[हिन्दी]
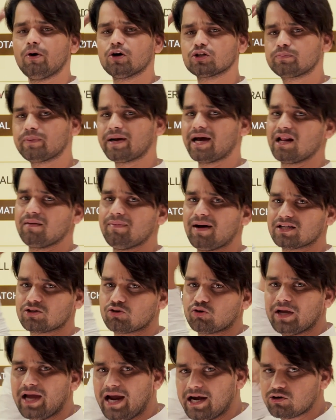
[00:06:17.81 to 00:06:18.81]
बहुत पुरानी बात
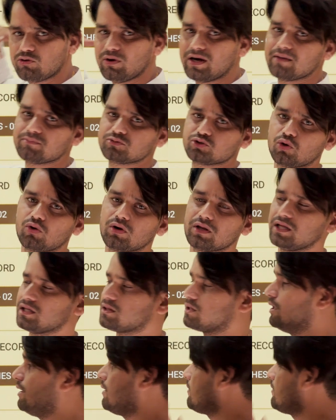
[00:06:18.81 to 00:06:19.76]
होगी हेड टू हेड हम छोड़ देते